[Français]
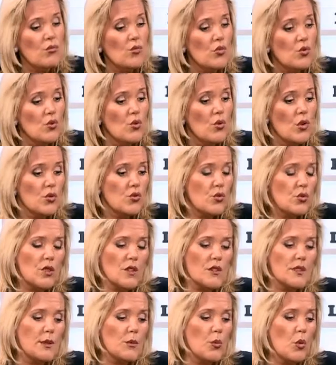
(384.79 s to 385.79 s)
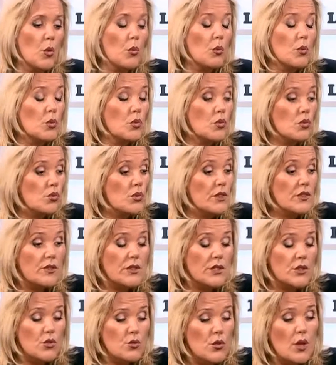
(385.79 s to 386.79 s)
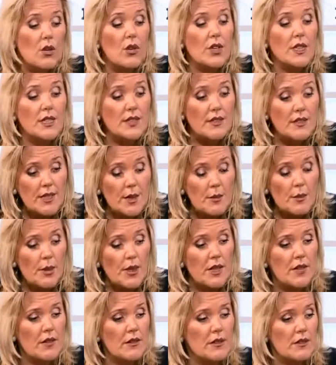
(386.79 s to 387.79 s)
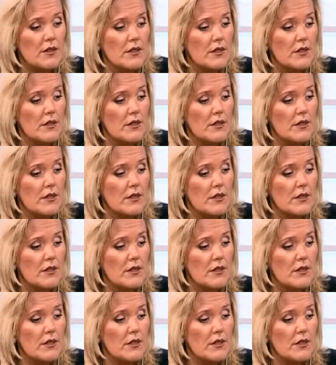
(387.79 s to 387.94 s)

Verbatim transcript: Deux, en tenant ses propos de division alors qu'il n'y en a pas,